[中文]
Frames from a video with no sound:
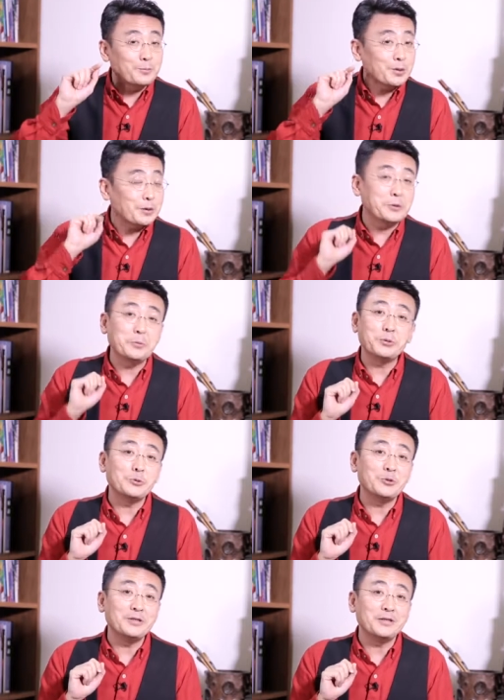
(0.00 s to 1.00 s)
不知道您有没有
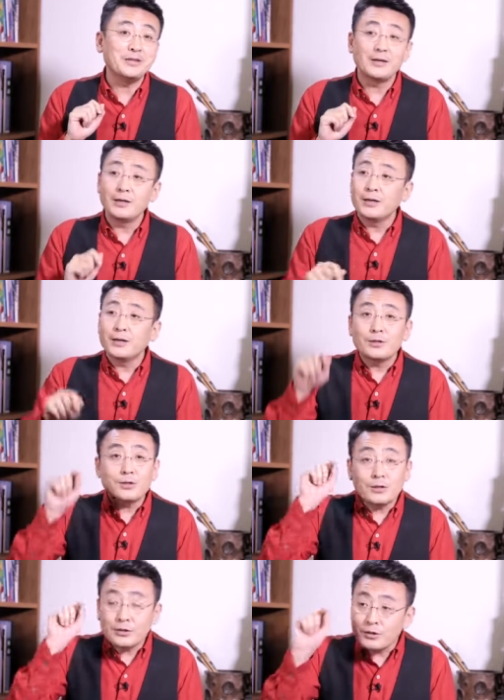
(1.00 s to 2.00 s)
注意，
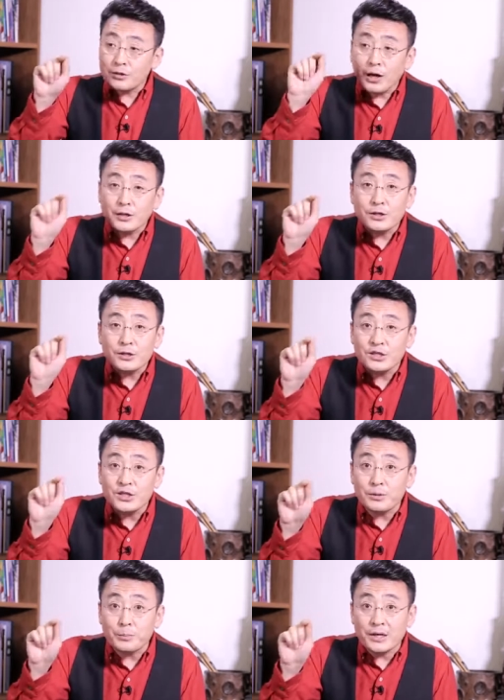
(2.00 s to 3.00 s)
她这个
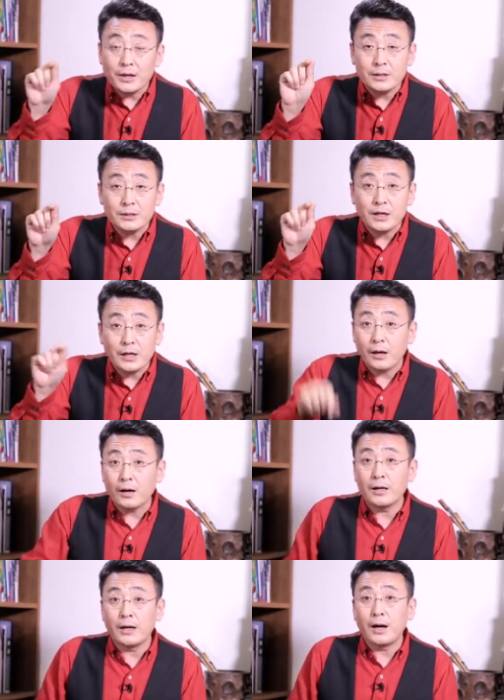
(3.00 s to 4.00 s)
性别这一
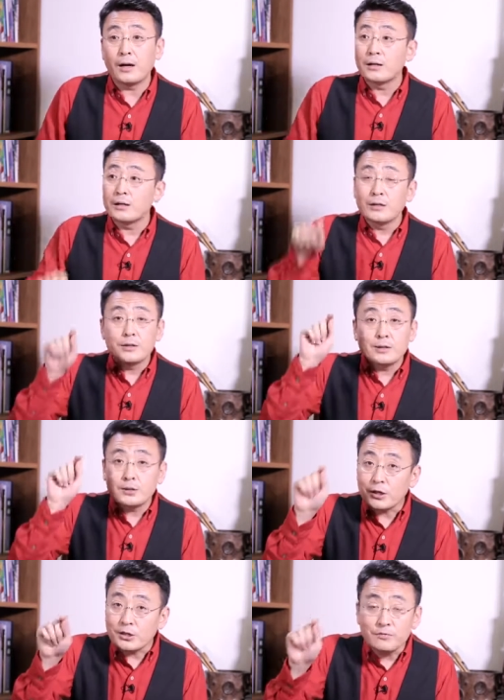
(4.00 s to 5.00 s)
栏里啊，
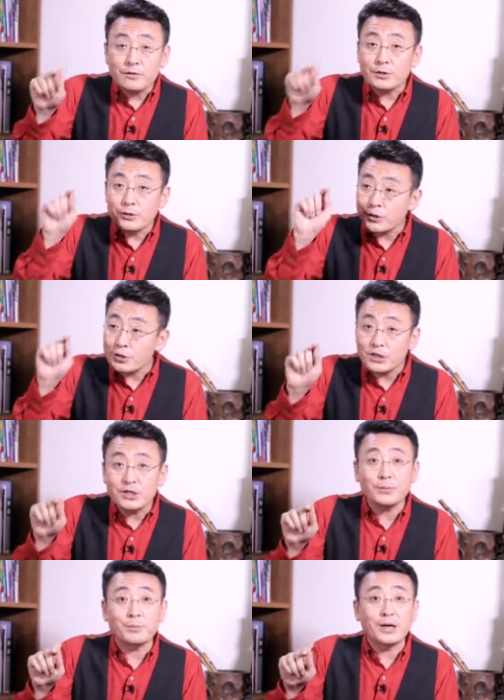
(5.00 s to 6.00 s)
她身份证上的
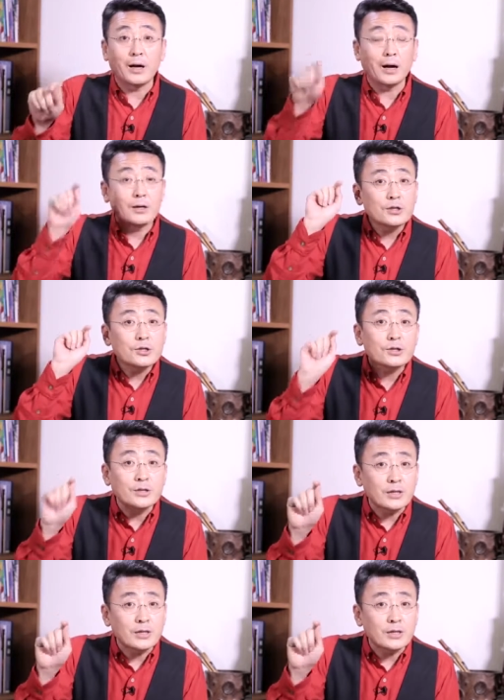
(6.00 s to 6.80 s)
性别啊是